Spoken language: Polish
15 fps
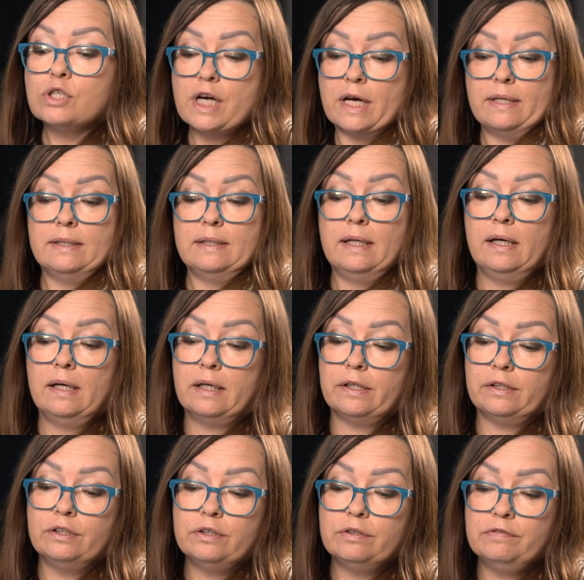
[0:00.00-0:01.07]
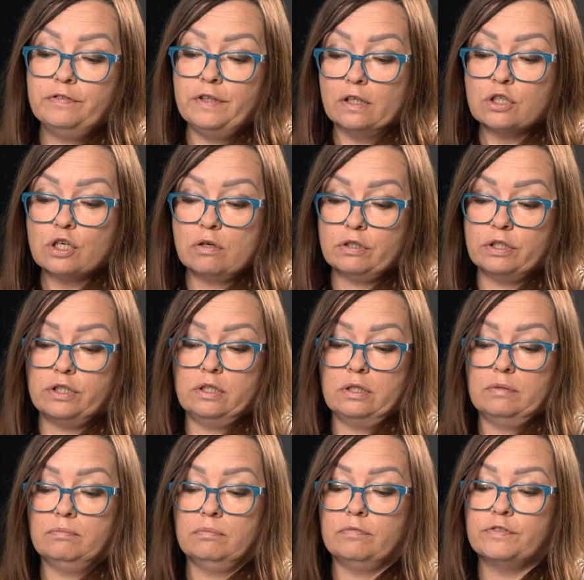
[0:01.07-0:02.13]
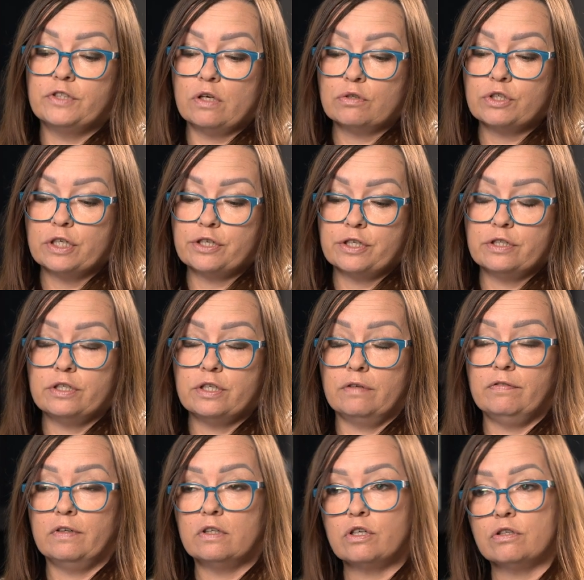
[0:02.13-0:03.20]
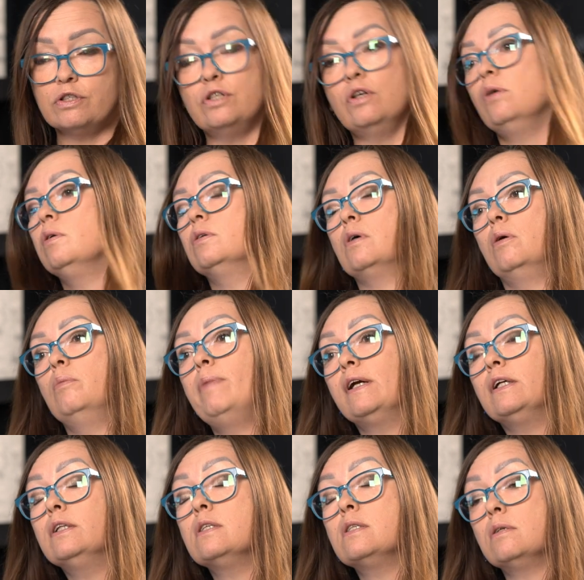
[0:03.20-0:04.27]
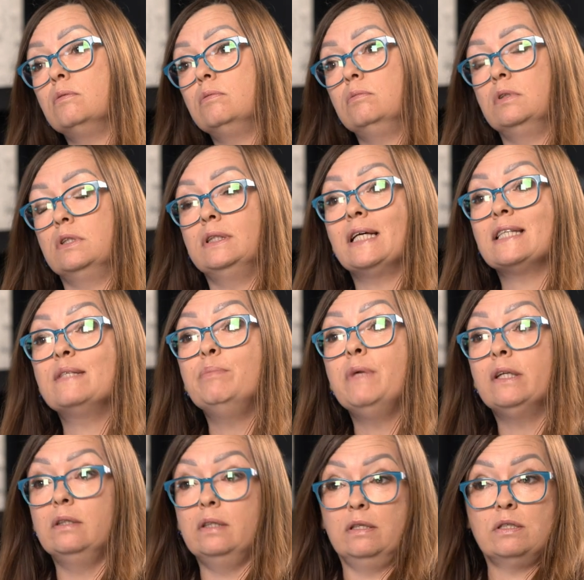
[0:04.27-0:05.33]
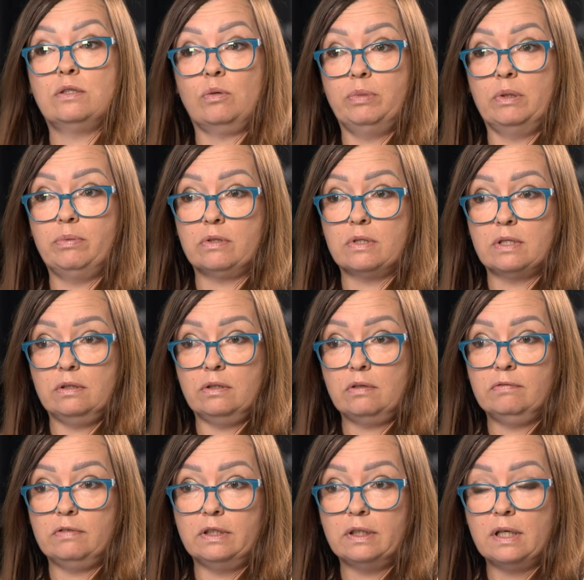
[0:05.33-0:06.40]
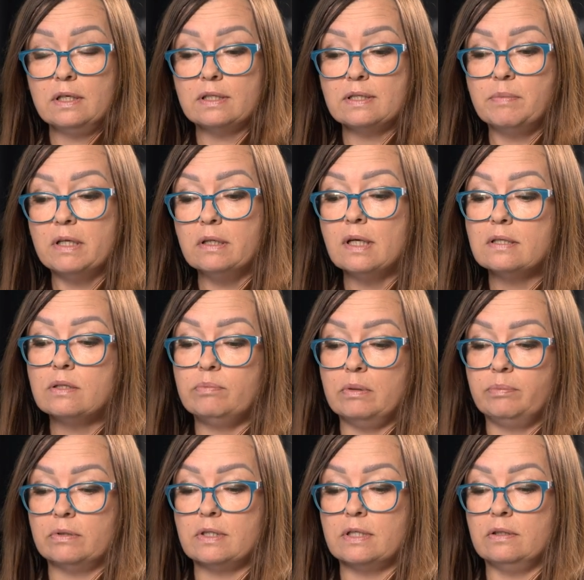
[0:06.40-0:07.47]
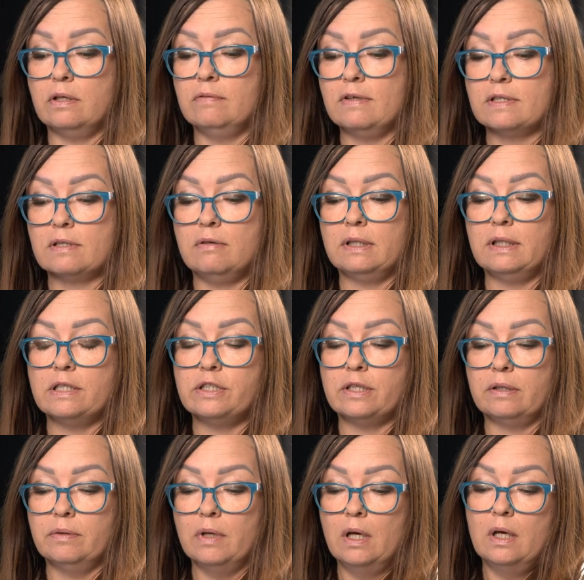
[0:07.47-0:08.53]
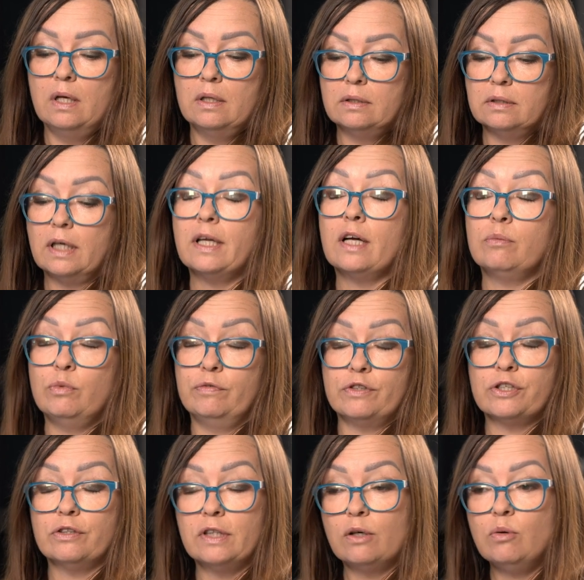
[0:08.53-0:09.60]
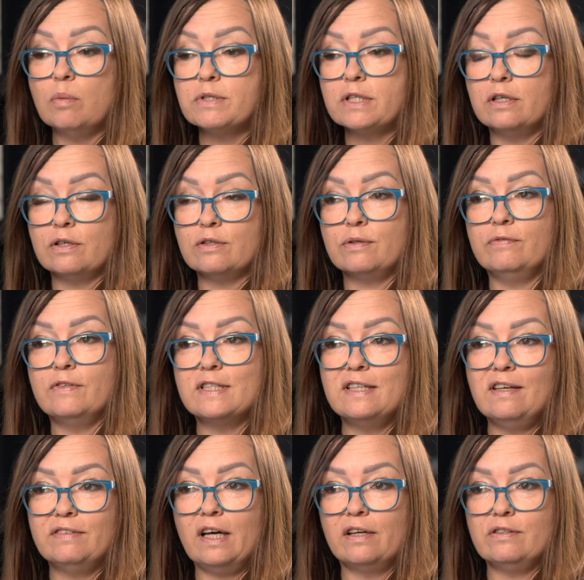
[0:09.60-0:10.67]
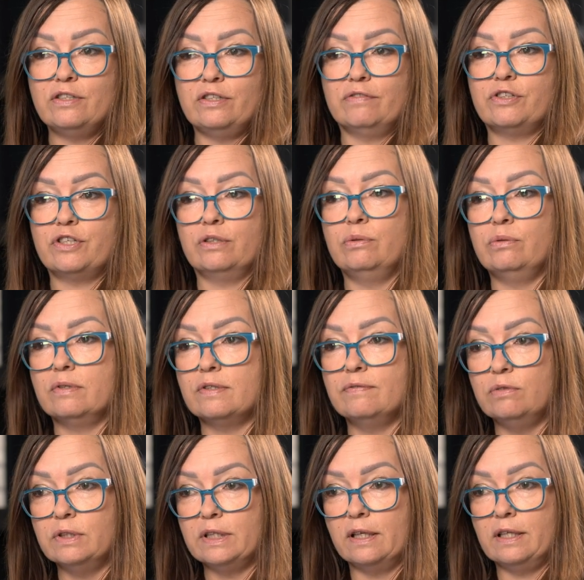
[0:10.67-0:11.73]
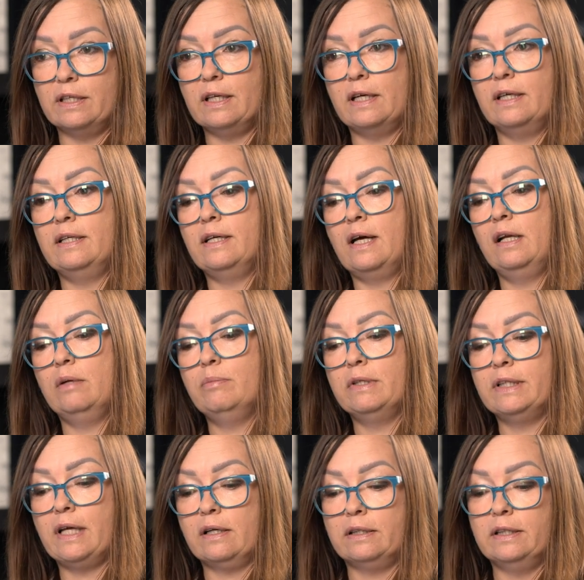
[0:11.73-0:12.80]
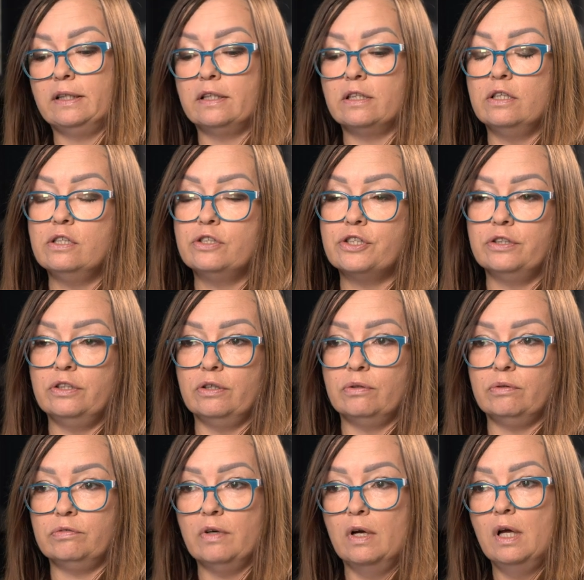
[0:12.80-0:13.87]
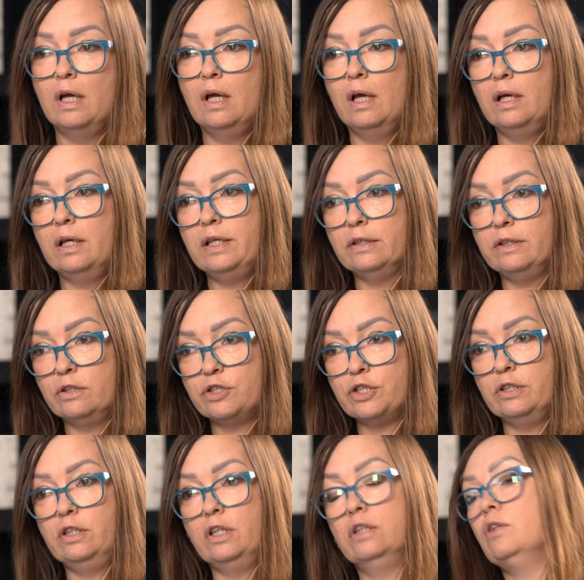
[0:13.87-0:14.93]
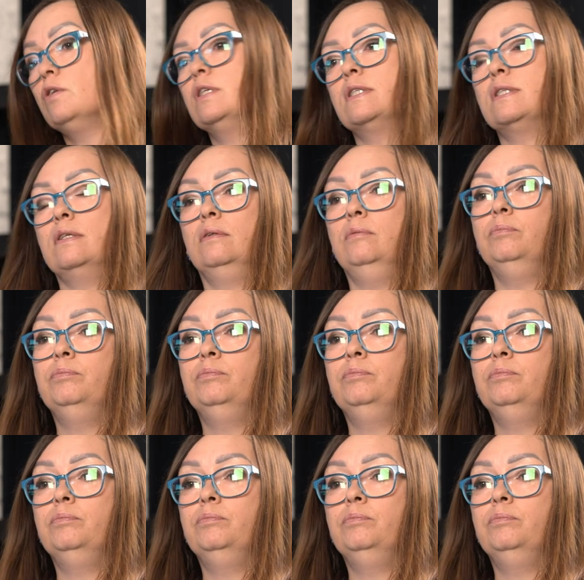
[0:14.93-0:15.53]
że kredyty w większości, wciąż jeszcze dzisiaj w większości oparte są na zmiennej stopie procentowej, tak? Zmienna stopa procentowa składa się, tak jak mówisz, no na chłopski rozum, więc nie wdając się w szczegóły, z dwóch takich e, elementarnych e, czynników. Jeden czynnik to jest